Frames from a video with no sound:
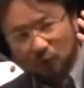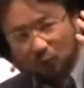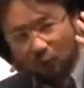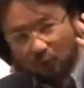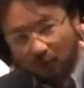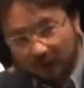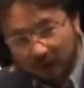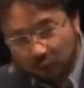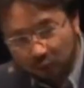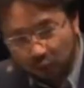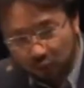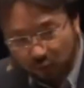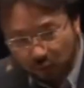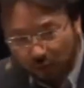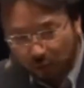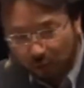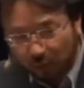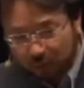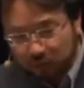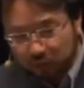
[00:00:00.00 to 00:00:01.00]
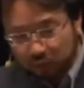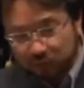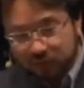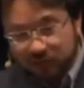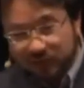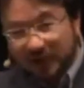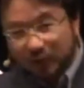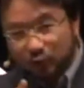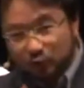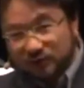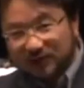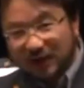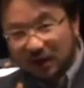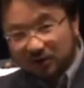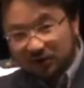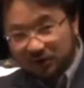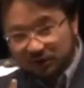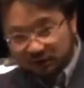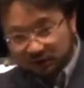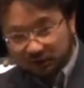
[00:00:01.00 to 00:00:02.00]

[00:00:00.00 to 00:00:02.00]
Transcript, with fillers: 我们如果我主持太多葬礼的